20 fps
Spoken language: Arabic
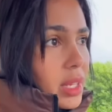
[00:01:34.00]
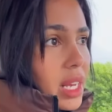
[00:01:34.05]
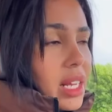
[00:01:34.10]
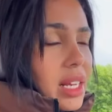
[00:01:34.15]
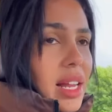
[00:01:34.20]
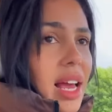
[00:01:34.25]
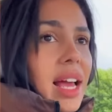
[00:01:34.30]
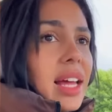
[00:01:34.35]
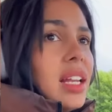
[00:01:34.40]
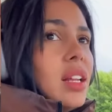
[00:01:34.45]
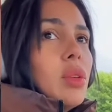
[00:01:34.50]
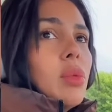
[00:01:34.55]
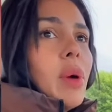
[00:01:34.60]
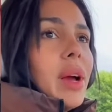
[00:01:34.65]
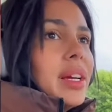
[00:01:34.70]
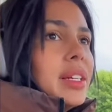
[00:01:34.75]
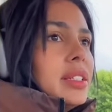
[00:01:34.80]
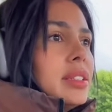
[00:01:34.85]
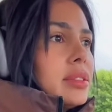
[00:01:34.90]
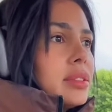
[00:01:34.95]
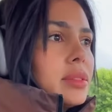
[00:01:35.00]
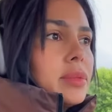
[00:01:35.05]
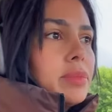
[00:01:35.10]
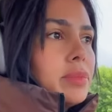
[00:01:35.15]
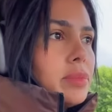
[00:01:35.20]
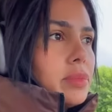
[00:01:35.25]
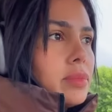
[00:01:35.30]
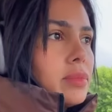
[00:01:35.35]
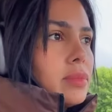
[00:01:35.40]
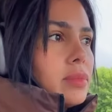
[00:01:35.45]
الحل الوحيد
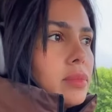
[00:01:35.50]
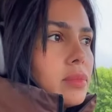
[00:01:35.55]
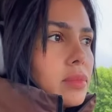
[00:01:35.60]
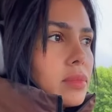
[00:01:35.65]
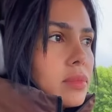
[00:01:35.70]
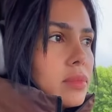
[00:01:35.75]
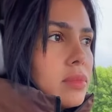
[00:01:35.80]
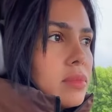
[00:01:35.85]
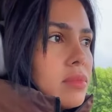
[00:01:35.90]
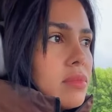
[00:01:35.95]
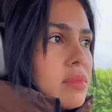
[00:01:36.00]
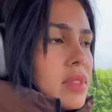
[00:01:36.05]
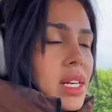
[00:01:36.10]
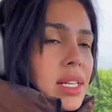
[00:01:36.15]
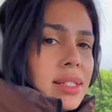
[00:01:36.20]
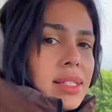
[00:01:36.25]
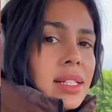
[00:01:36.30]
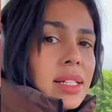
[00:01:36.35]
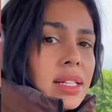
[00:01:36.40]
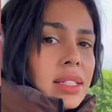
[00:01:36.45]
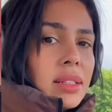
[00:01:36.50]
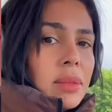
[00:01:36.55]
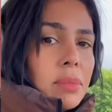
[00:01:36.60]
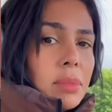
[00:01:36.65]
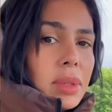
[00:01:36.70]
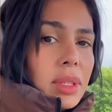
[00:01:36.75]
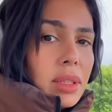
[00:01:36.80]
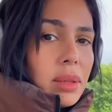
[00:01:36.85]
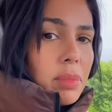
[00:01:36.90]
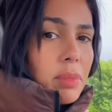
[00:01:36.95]
حتى نخدم
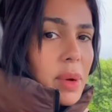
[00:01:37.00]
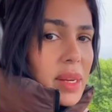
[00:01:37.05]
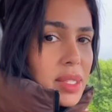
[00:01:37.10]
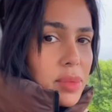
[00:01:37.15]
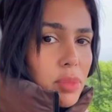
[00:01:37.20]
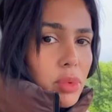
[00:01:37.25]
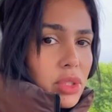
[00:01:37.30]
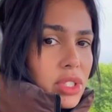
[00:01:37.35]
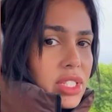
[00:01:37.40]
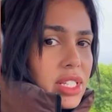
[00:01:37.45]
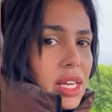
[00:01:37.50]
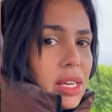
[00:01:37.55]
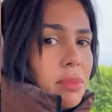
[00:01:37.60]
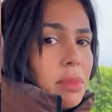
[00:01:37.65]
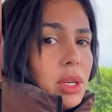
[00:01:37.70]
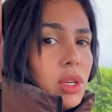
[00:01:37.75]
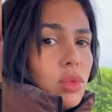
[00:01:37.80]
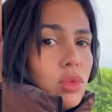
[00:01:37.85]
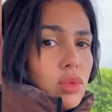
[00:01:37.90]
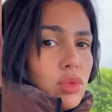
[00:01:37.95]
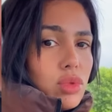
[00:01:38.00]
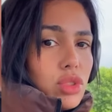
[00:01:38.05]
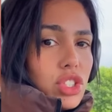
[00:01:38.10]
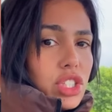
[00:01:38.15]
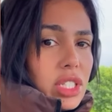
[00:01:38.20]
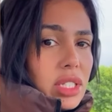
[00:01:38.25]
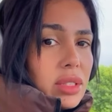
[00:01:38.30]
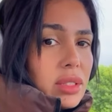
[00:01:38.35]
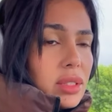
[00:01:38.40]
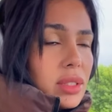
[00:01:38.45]
من الباسبور تاعي من الاول
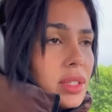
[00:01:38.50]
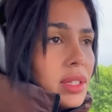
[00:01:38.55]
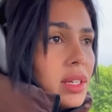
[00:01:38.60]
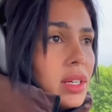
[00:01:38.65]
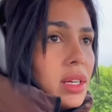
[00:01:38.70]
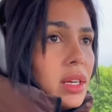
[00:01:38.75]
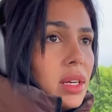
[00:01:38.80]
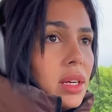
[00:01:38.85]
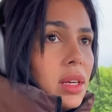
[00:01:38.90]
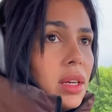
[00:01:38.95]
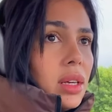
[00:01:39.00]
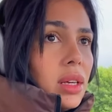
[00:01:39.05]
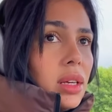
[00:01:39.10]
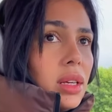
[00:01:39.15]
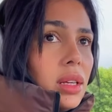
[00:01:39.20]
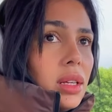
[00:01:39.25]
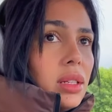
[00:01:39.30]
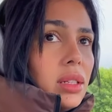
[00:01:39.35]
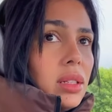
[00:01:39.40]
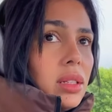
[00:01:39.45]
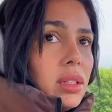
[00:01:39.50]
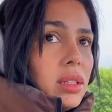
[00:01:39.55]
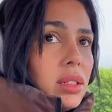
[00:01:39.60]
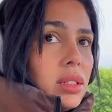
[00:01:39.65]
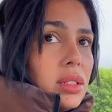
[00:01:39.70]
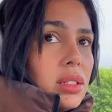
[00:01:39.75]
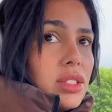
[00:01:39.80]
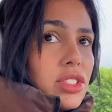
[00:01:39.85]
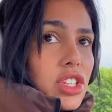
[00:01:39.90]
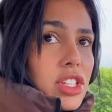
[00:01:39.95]
وجديد
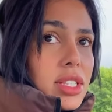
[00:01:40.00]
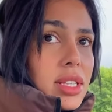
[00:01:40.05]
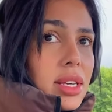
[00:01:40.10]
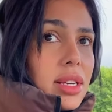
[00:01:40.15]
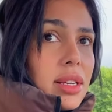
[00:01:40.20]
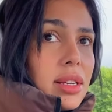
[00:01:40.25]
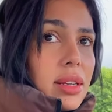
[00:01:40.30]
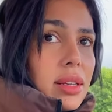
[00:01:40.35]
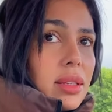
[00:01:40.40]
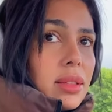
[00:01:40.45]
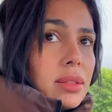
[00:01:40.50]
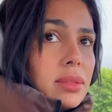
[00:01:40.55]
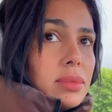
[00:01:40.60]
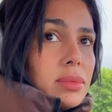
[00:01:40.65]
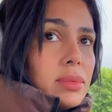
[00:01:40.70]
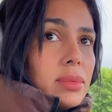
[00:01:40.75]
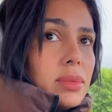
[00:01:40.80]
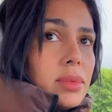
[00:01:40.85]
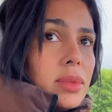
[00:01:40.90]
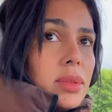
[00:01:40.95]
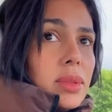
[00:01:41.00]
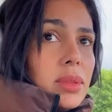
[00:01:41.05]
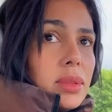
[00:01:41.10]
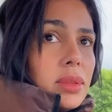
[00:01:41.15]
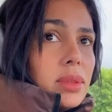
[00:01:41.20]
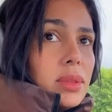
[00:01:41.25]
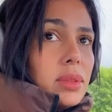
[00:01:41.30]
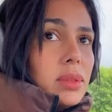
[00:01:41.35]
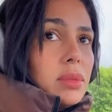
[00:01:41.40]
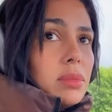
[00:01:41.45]
الجزائري
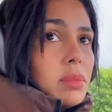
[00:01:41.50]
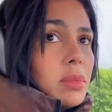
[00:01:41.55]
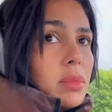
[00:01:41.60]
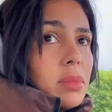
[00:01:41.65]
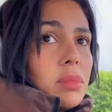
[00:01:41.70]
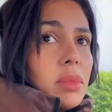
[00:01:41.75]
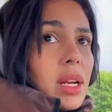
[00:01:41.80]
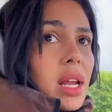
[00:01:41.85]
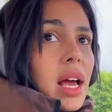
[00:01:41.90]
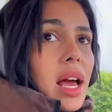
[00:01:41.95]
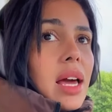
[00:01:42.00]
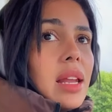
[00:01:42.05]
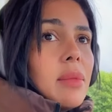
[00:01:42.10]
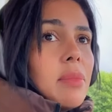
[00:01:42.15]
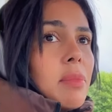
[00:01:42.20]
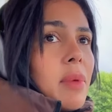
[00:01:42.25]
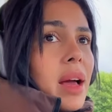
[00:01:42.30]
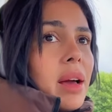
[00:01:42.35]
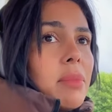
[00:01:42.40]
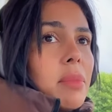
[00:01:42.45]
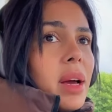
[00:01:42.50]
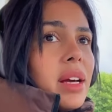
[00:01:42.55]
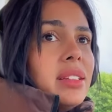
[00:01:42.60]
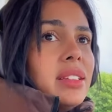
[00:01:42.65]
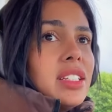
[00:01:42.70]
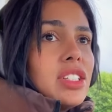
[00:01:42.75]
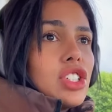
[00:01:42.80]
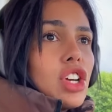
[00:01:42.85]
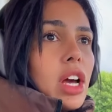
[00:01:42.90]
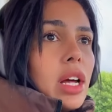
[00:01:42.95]
الغالب ما
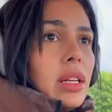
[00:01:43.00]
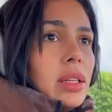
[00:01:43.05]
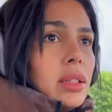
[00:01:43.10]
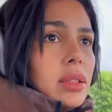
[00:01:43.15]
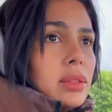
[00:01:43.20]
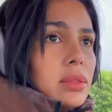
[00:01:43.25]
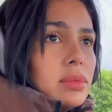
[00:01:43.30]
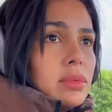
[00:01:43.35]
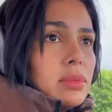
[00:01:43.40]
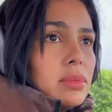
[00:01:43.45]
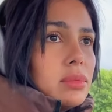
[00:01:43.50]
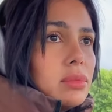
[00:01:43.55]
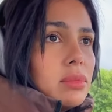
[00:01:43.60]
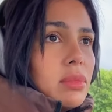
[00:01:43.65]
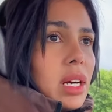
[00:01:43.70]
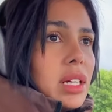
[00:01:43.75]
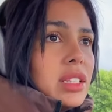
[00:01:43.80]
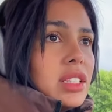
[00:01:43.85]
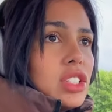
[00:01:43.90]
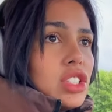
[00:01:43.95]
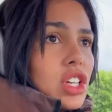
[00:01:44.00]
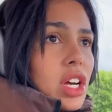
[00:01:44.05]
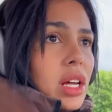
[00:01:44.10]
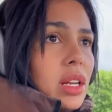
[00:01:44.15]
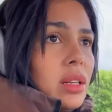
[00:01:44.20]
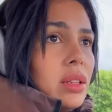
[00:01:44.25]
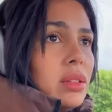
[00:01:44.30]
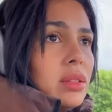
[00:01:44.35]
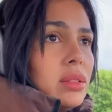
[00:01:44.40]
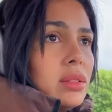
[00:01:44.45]
عنديش حل ما عنديش
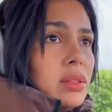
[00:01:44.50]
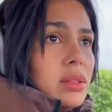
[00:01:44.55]
حل